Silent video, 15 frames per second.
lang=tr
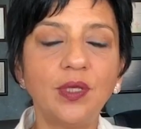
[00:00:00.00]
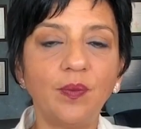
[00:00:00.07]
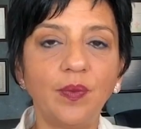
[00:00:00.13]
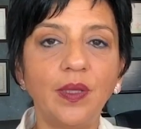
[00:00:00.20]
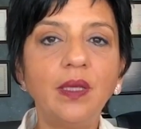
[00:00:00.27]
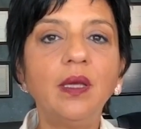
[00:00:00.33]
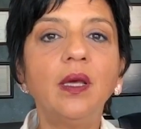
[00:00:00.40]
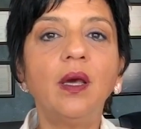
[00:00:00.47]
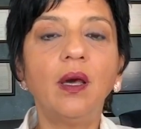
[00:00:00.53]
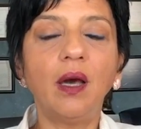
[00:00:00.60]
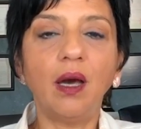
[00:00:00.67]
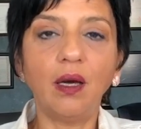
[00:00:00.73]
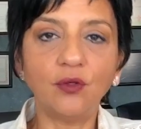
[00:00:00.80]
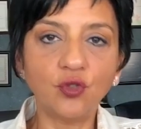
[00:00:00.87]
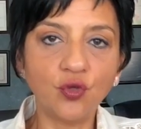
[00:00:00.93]
gibi
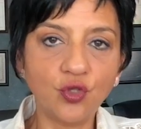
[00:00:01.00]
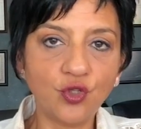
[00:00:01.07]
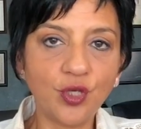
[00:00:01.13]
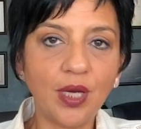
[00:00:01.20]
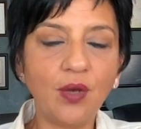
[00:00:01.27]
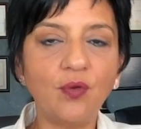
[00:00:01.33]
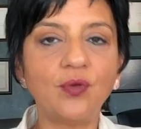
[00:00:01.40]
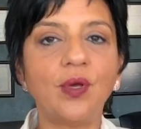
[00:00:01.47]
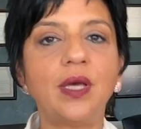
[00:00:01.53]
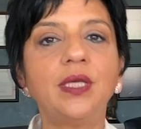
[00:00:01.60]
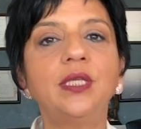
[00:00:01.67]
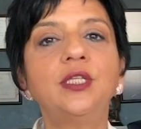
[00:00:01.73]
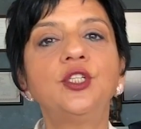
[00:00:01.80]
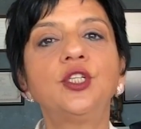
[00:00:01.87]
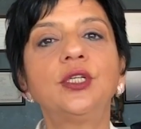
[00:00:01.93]
çocuğa
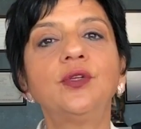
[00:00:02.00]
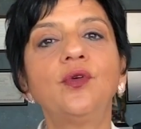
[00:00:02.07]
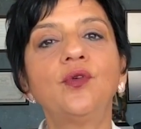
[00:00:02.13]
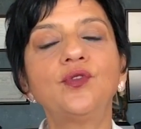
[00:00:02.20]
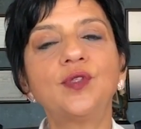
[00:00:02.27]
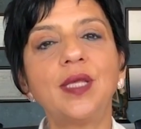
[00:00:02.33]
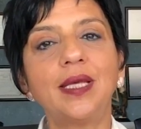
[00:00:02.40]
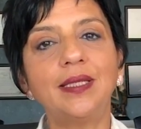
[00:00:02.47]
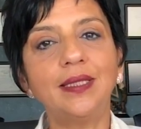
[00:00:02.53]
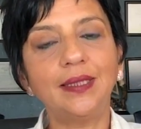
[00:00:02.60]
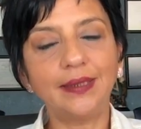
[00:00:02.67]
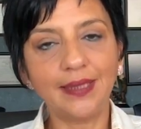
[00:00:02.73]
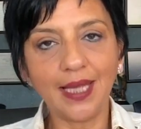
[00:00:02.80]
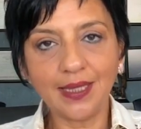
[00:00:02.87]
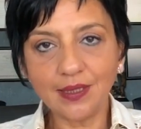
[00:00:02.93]
ilişkin
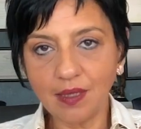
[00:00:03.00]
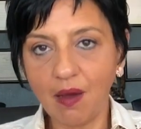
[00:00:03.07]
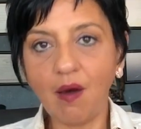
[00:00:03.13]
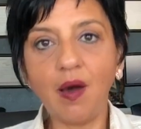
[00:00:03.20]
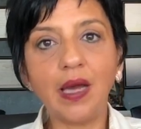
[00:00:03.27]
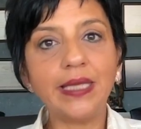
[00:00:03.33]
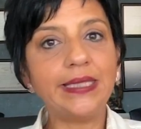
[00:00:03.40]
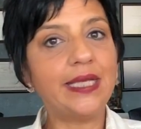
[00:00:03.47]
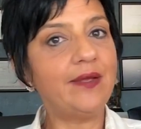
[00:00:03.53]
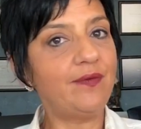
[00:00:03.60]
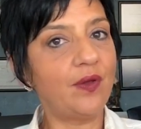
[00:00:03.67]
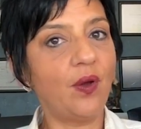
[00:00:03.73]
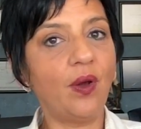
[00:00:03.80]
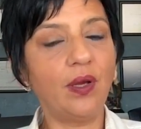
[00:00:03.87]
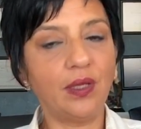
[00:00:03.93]
özellikler aile
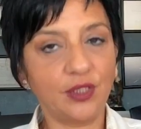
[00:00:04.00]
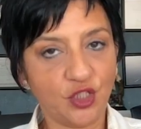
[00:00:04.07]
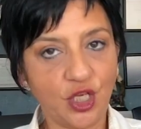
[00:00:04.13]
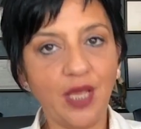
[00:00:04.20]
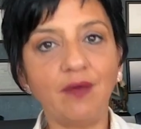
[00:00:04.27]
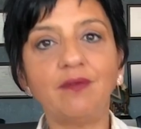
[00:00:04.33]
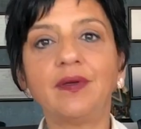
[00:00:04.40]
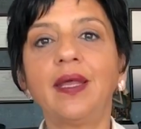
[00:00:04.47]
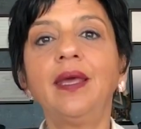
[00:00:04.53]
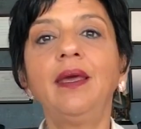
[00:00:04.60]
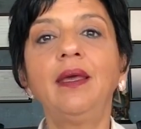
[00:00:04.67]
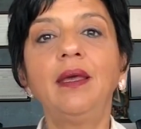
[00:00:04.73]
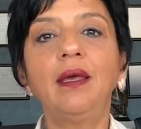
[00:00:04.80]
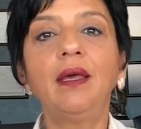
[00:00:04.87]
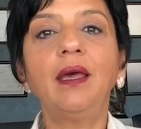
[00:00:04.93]
ve çevre
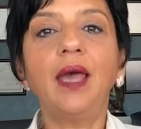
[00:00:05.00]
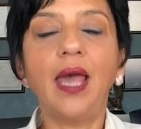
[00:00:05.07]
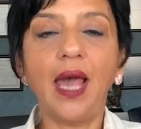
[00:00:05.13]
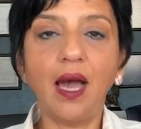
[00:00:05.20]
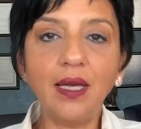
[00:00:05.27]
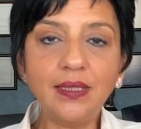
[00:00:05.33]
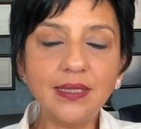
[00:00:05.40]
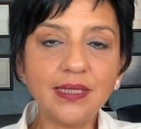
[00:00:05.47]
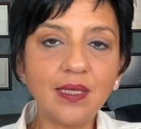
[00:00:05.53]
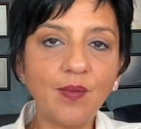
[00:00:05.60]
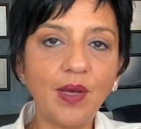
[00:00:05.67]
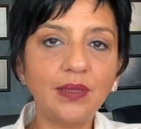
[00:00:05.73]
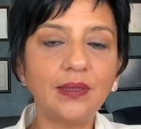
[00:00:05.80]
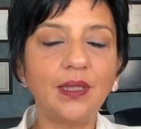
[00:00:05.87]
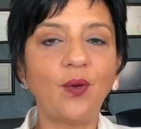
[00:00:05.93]
aynı
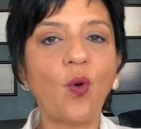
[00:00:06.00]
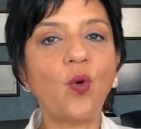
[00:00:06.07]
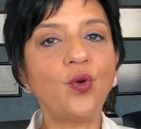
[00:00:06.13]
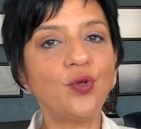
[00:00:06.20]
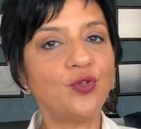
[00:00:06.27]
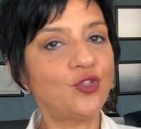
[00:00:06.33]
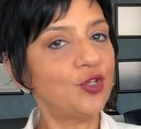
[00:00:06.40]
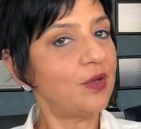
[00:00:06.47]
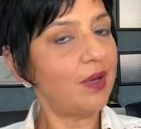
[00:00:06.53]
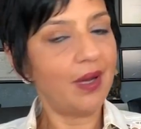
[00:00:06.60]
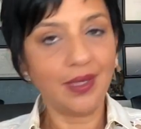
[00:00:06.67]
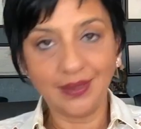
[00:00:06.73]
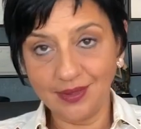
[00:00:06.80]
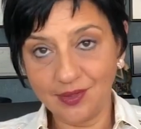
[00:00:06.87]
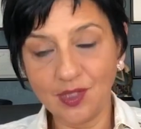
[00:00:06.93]
zamanda koruyucu,
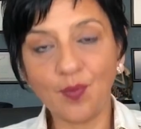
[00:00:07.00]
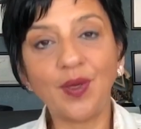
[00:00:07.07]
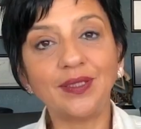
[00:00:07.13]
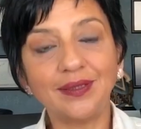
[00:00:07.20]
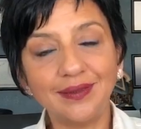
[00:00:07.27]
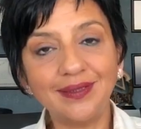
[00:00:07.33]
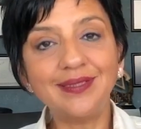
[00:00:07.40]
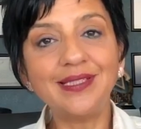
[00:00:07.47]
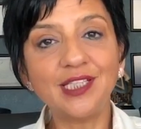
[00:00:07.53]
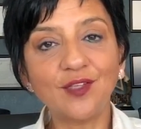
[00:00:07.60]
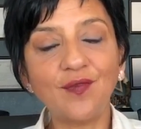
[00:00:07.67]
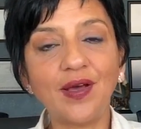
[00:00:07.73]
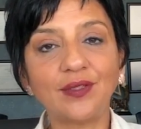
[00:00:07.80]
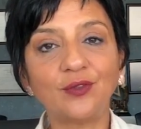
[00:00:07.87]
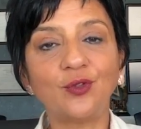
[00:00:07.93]
aynı zamanda da risk
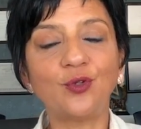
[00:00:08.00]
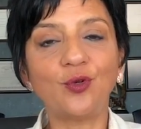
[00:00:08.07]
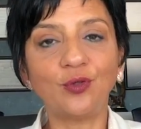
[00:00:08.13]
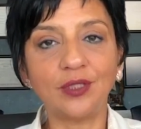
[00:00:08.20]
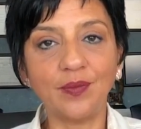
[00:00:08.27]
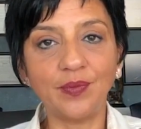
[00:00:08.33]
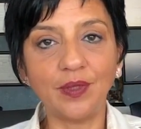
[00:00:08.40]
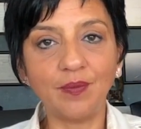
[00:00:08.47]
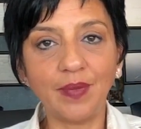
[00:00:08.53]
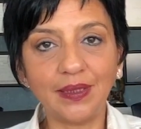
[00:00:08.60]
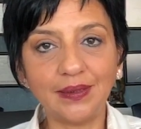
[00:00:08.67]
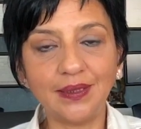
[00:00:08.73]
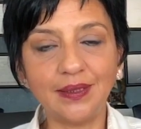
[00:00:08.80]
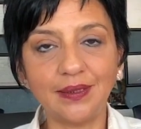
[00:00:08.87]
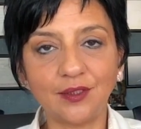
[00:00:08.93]
faktörü
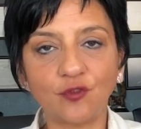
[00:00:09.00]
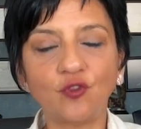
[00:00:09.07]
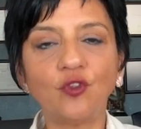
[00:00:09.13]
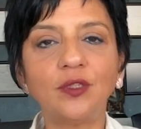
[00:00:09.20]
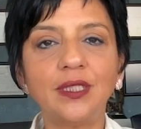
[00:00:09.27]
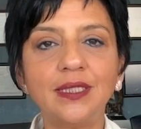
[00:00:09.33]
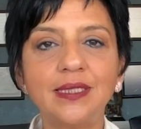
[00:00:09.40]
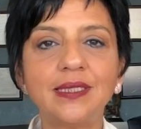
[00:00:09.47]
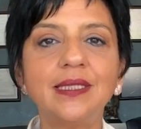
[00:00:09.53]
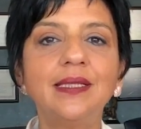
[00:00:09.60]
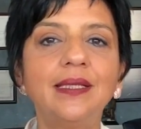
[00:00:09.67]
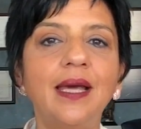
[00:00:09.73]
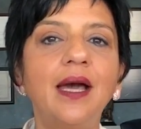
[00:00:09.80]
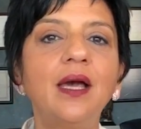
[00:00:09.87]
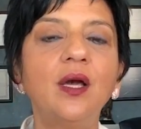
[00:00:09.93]
olabilmektedir.
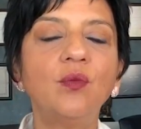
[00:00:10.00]
Dolayısıyla